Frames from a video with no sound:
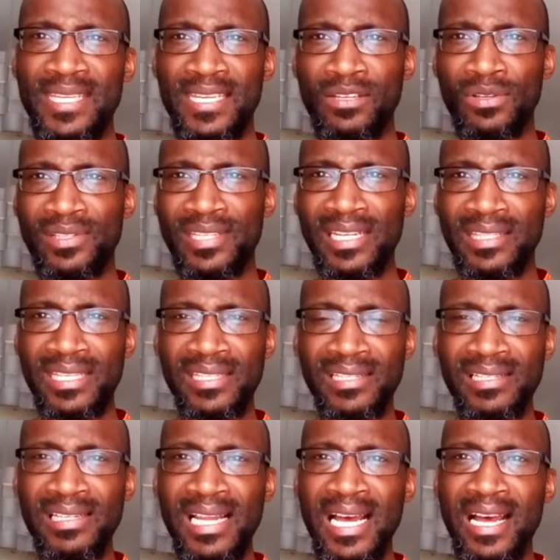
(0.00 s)
Que cet
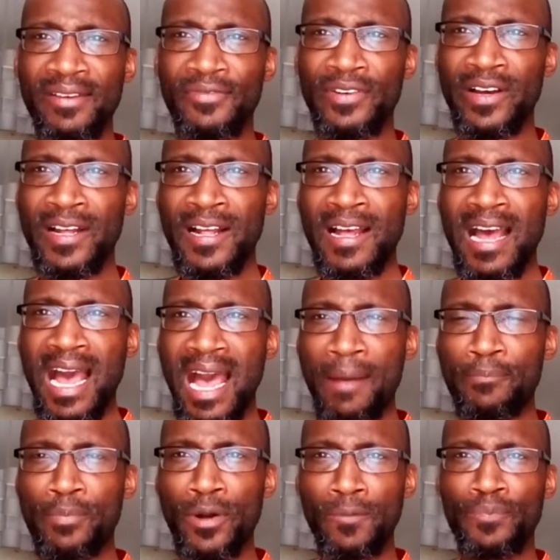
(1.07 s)
esclave
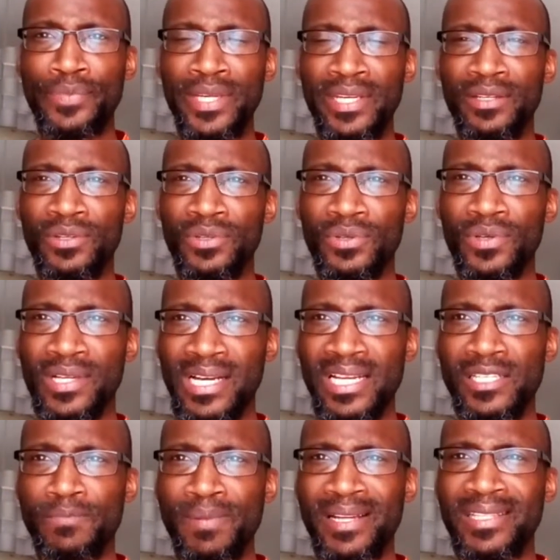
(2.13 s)
apportait une
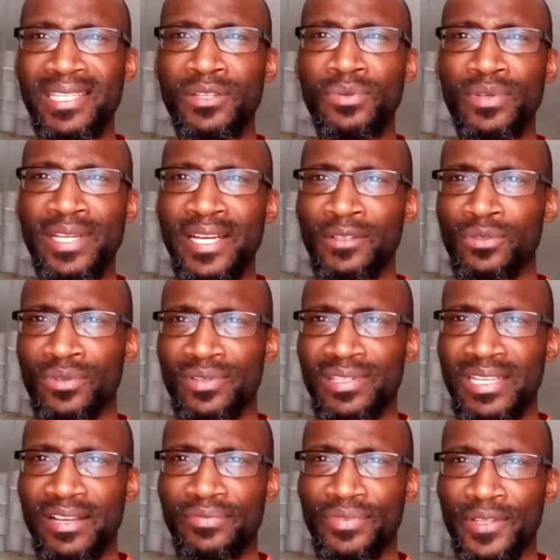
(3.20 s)
grâce particulière dans
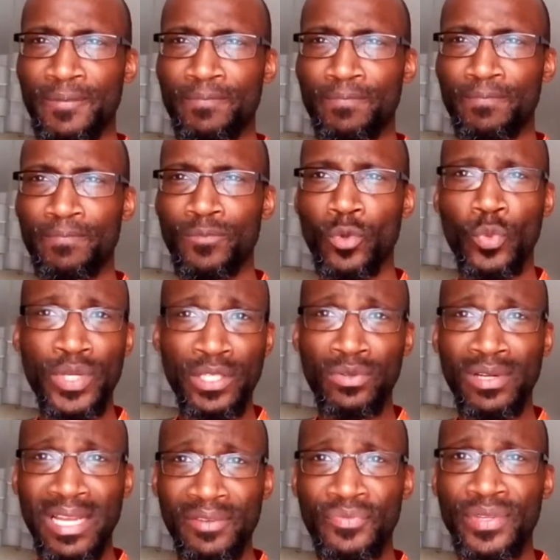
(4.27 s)
sa vie. Oui, dans
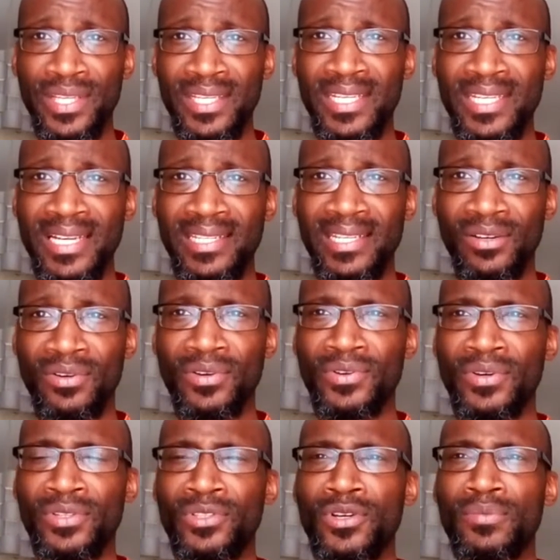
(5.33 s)
la vie, il y a des
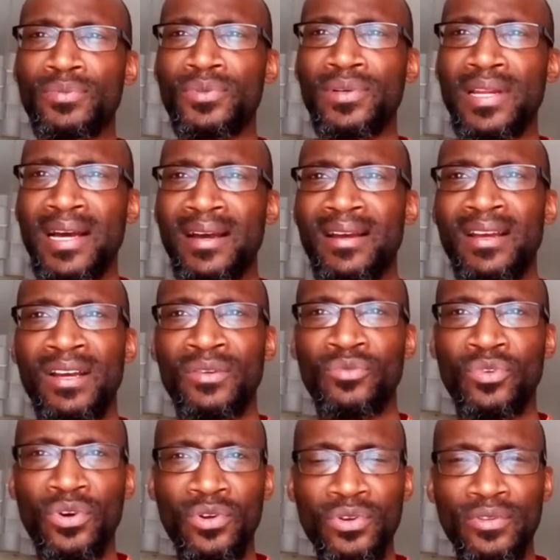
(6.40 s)
rencontres comme cela
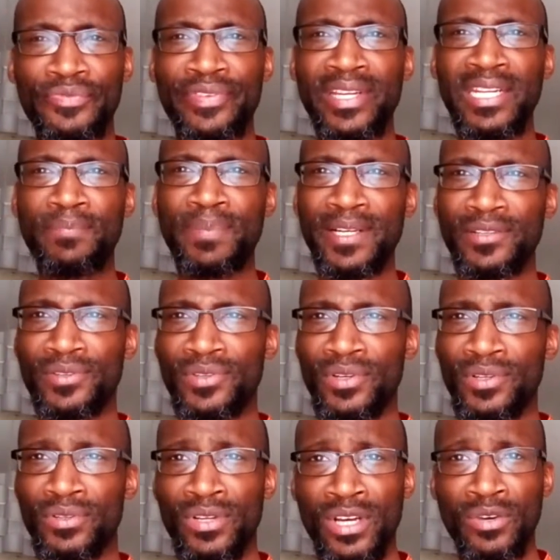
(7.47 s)
rencontrer des
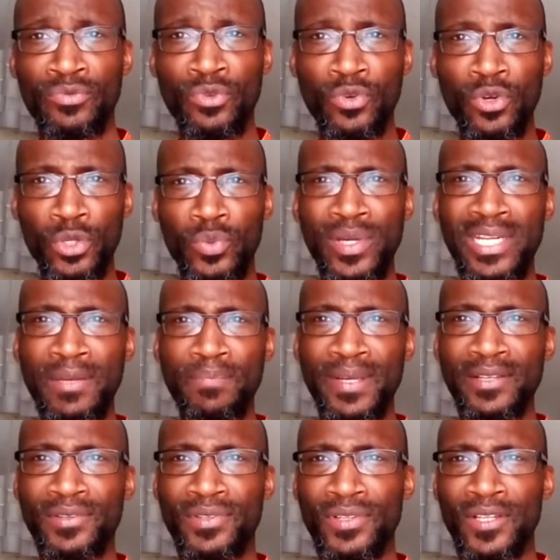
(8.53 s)
personnes, vous côtoyez des
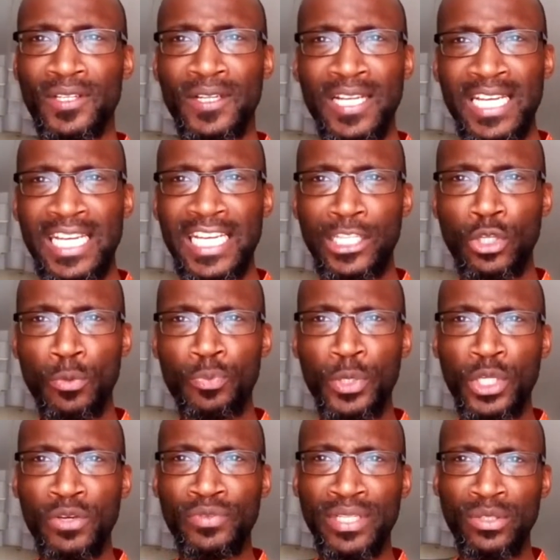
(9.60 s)
personnes. Et depuis
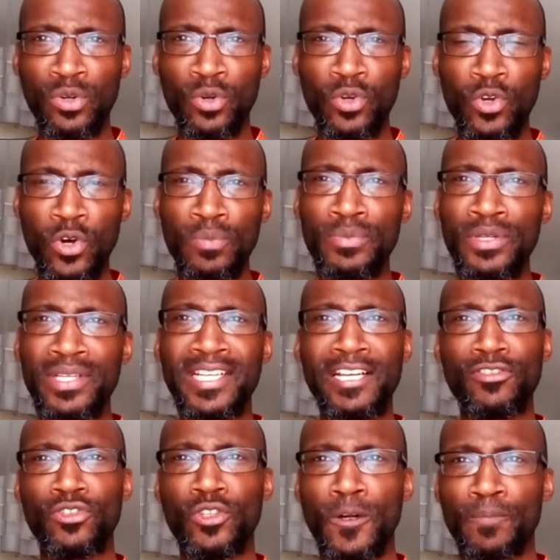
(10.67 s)
que vous êtes en
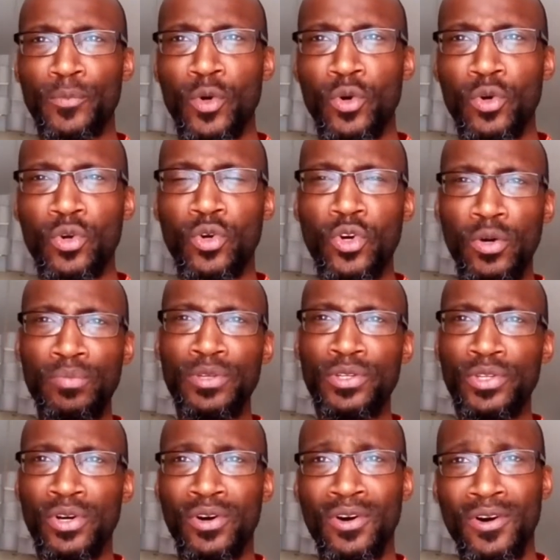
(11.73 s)
communication, en
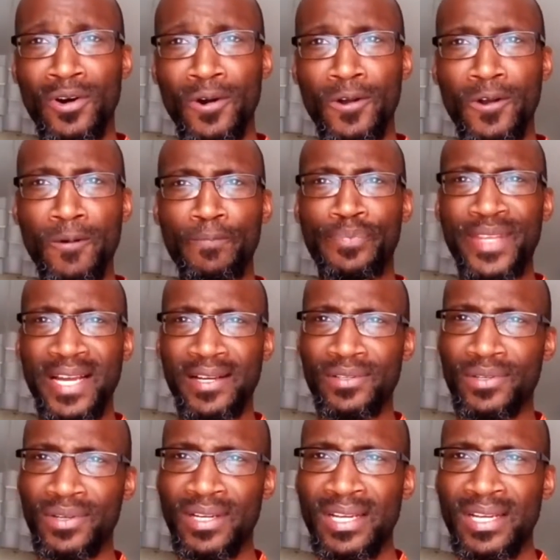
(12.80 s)
communion, en contact